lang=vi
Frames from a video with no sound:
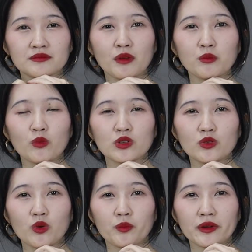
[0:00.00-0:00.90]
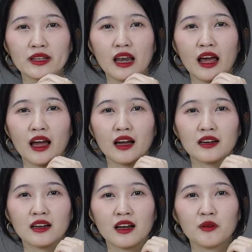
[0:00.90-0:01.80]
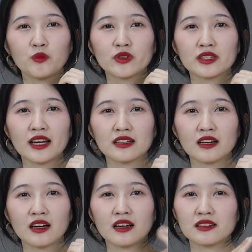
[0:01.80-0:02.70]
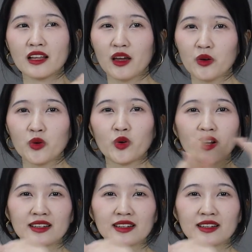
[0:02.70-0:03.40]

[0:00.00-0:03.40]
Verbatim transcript: mong muốn của mình là muốn răng ờ, đều